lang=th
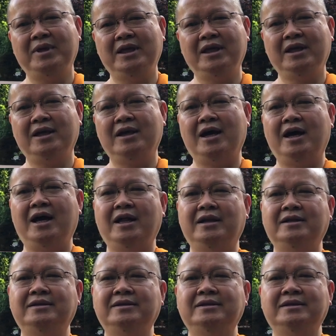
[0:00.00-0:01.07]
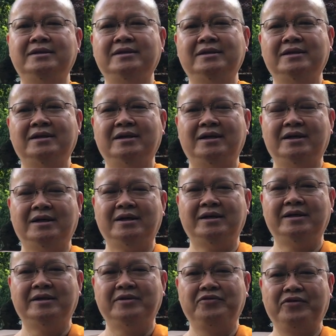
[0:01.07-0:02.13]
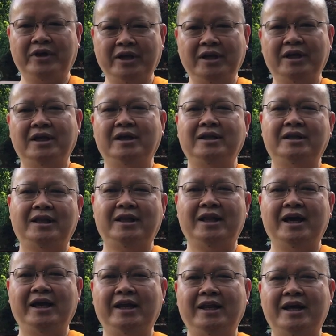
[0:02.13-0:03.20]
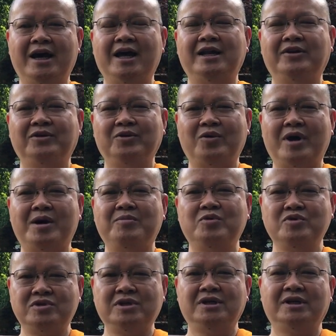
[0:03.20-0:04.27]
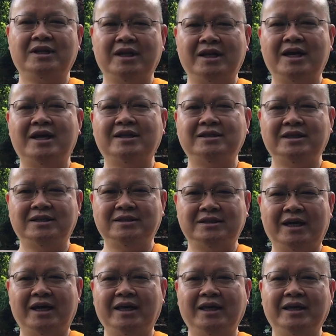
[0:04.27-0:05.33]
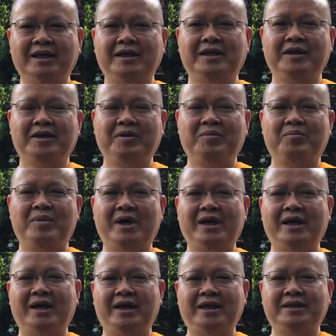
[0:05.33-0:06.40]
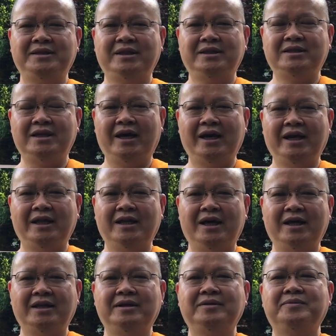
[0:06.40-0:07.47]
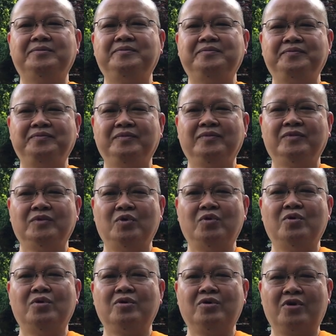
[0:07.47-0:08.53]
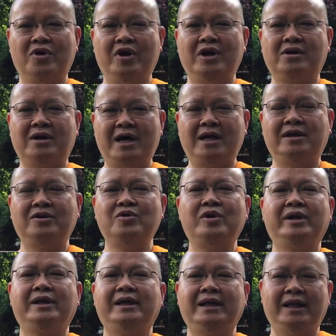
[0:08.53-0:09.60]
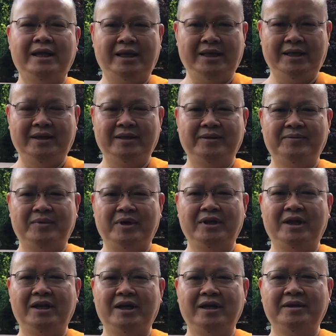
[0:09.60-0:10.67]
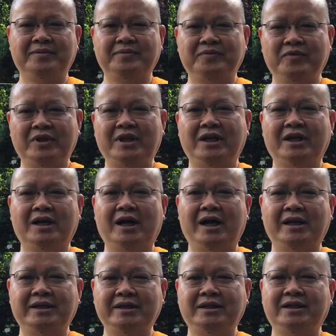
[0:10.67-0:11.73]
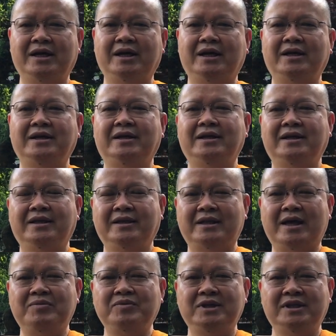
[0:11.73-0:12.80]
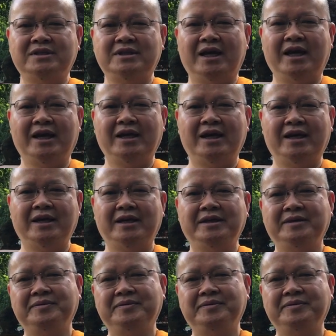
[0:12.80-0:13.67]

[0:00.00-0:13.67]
มีการฟรีในด้านความรู้สึกในด้านจิตใจ ไม่ให้จิตใจนั้นถูกร้อยรัดด้วยกิเลส เพราะฉะนั้นวิธีการที่จะทำจิตใจให้